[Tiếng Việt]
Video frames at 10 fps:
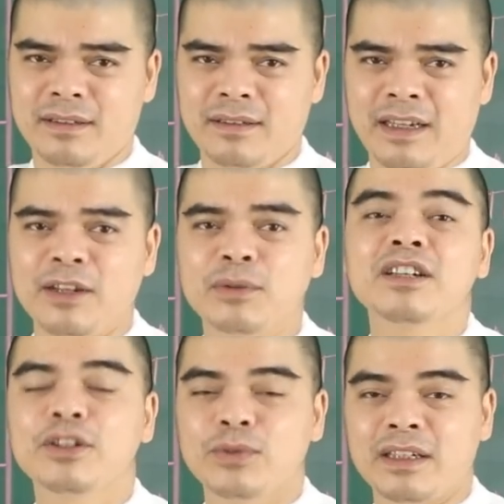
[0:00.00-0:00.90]
để đầu tư
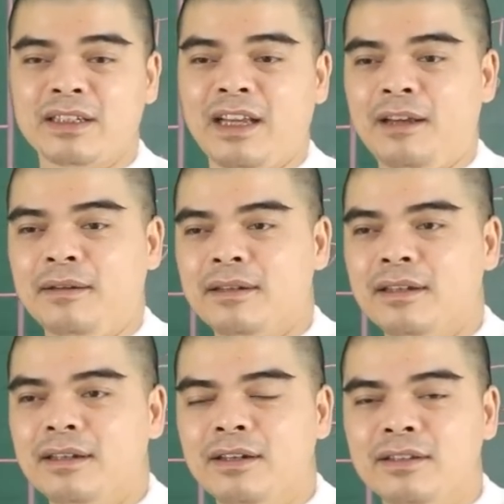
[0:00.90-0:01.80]
kinh doanh, để
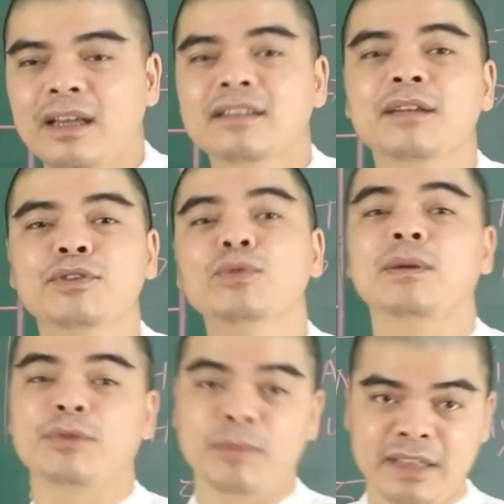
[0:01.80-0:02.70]
tăng thêm cái thu
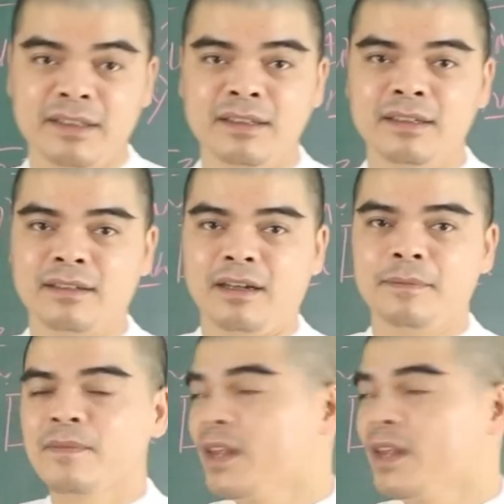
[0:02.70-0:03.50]
nhập cho mình. Đó.